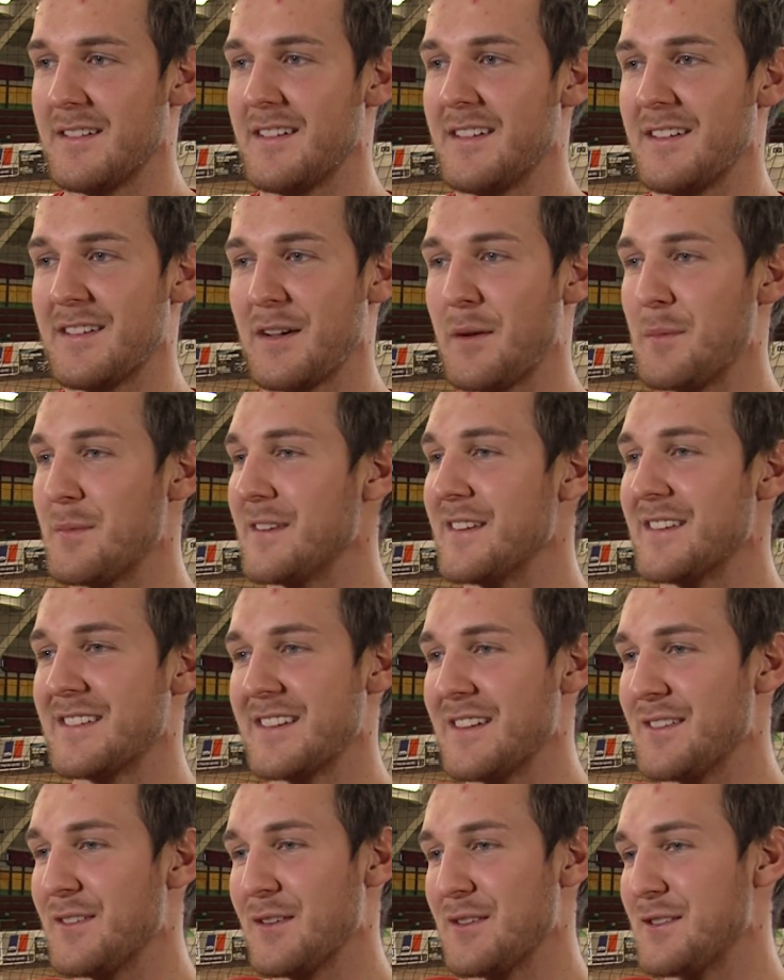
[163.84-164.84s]
ich habe nicht
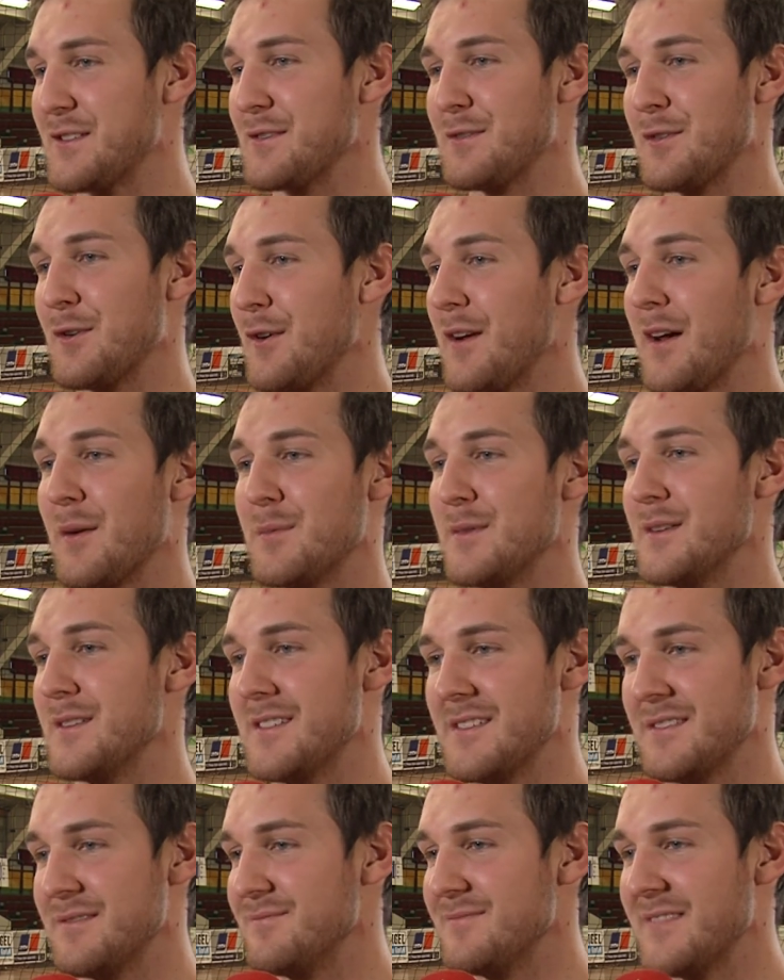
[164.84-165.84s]
die deutsche Wörter, aber
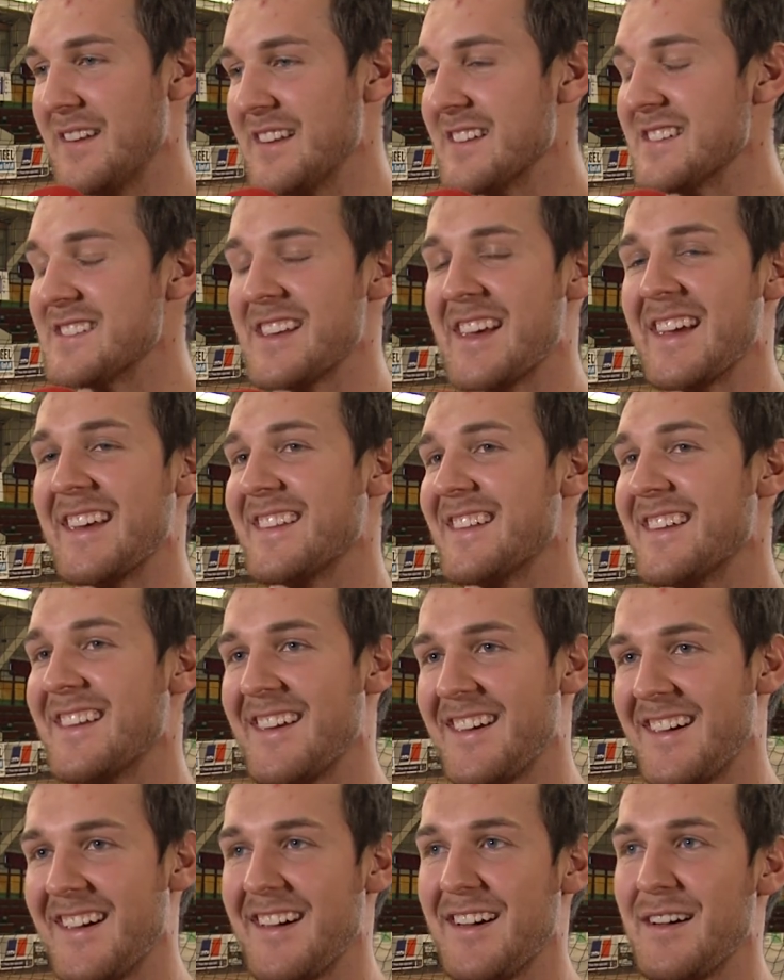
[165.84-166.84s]
insane.
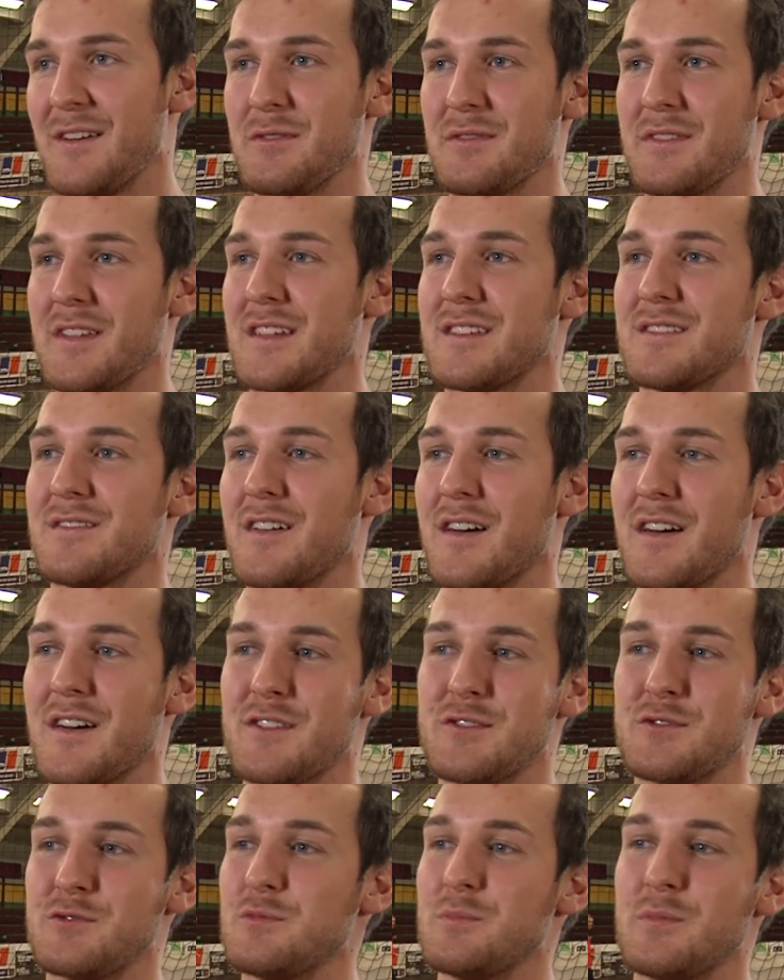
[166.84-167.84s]
Äh, und das war
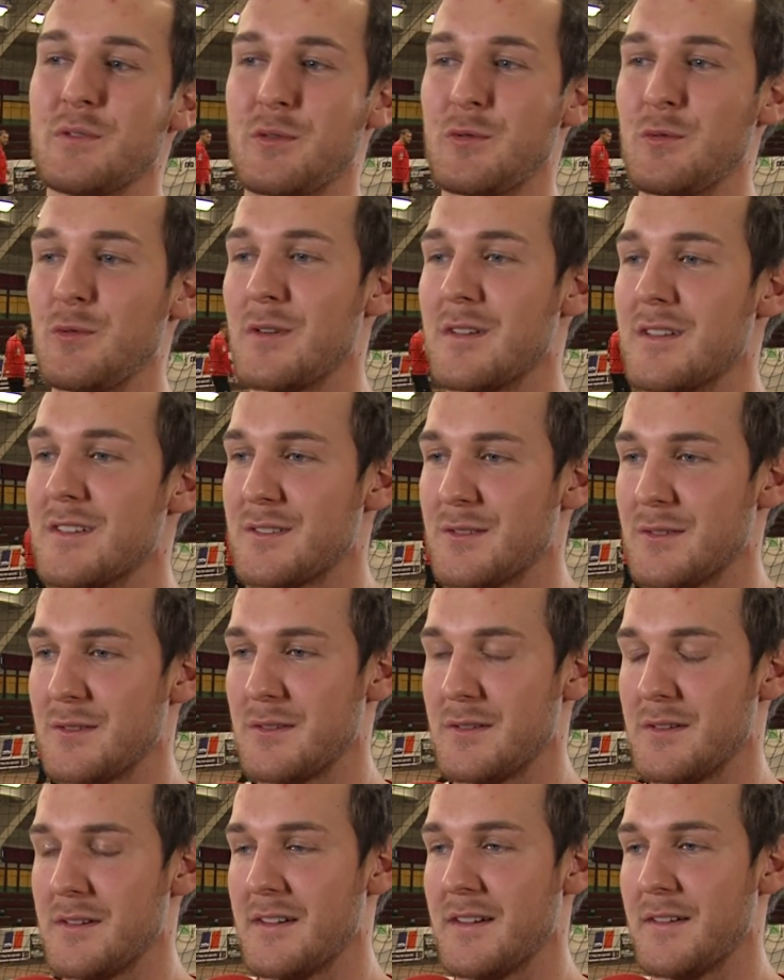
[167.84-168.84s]
super cool. So,
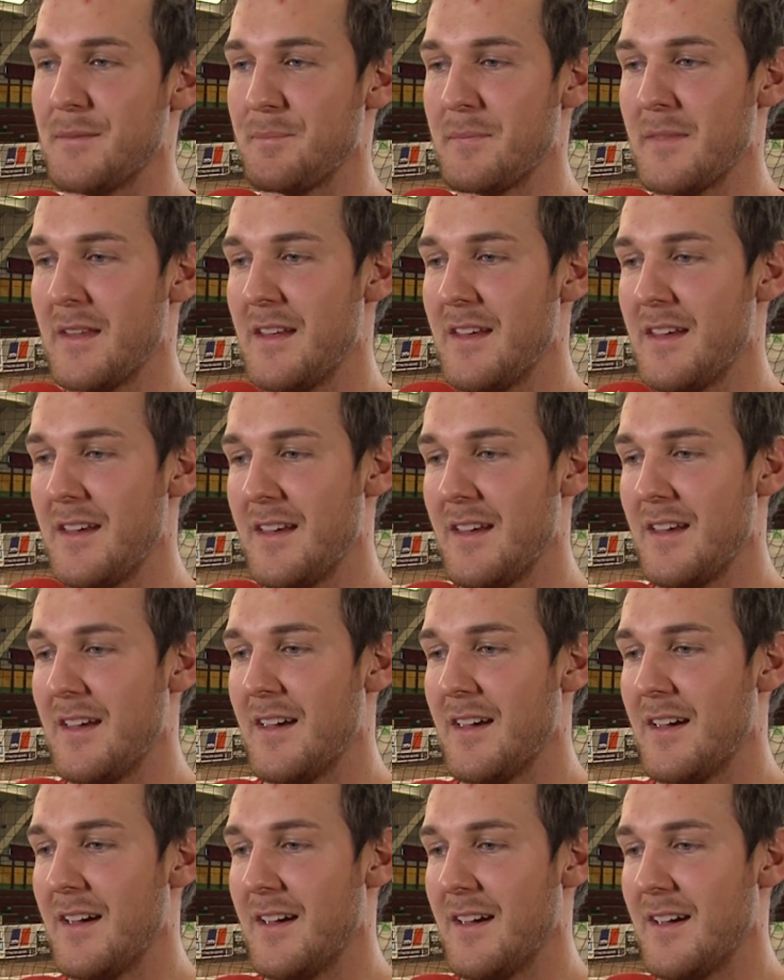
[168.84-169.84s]
ähm,
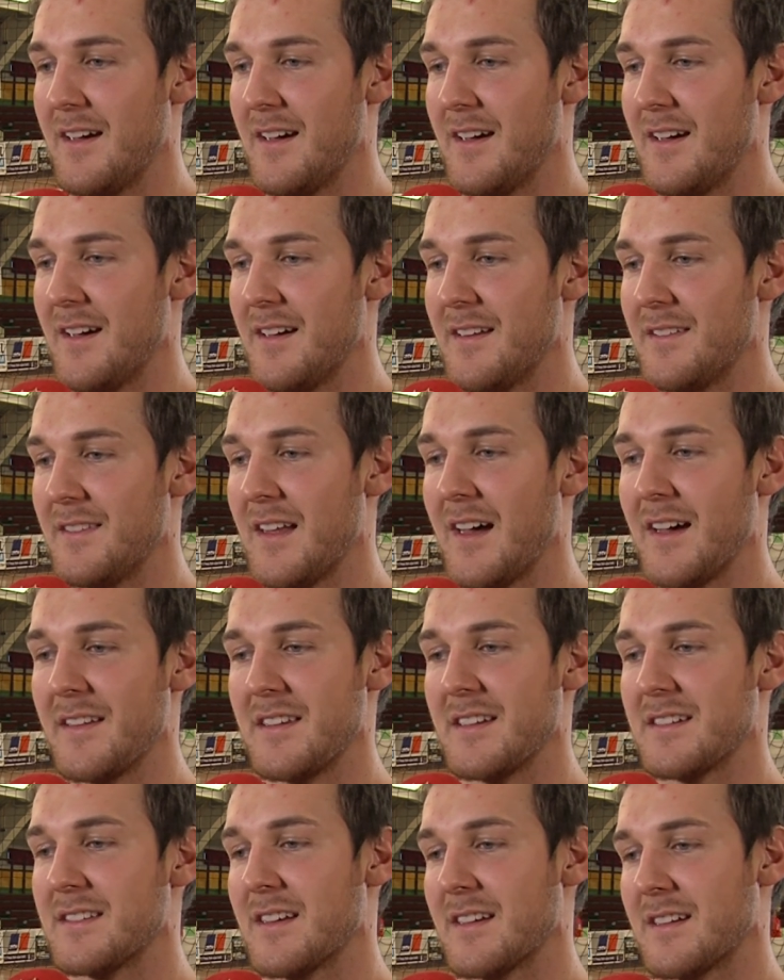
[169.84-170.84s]
äh, nein,
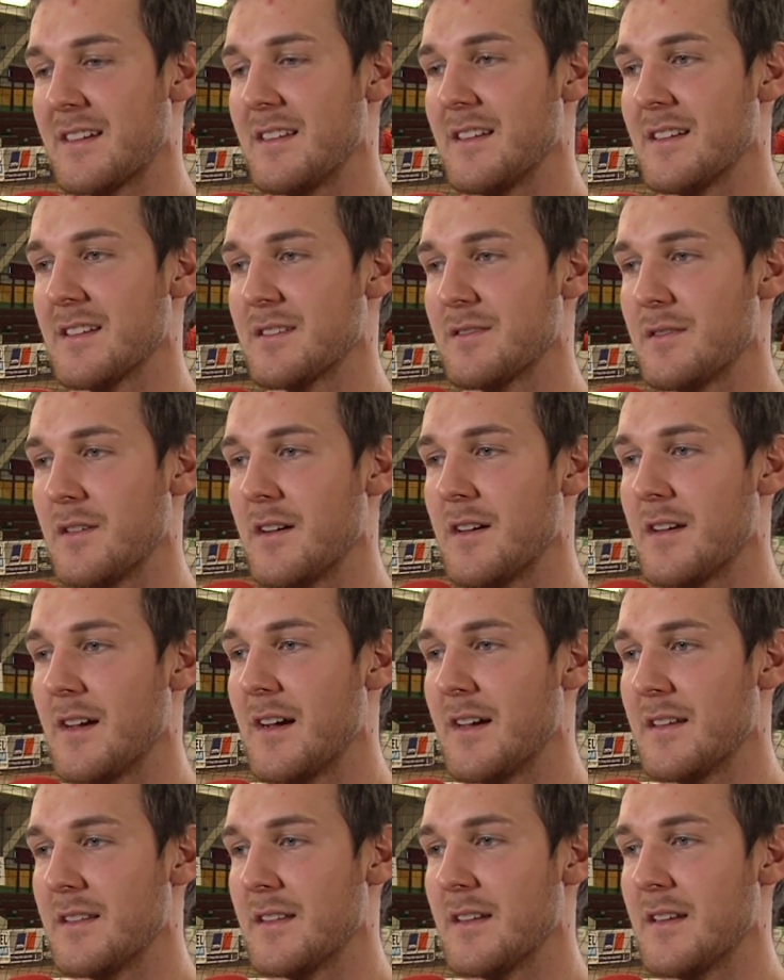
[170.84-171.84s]
ich denke, das war
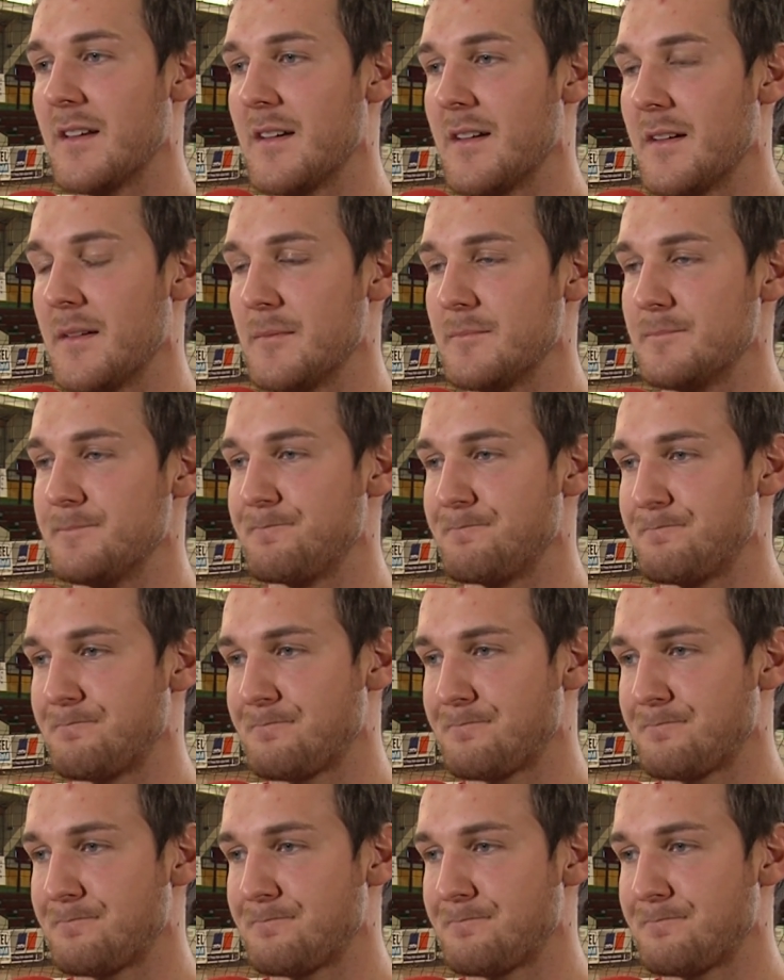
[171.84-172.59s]
ein, ähm,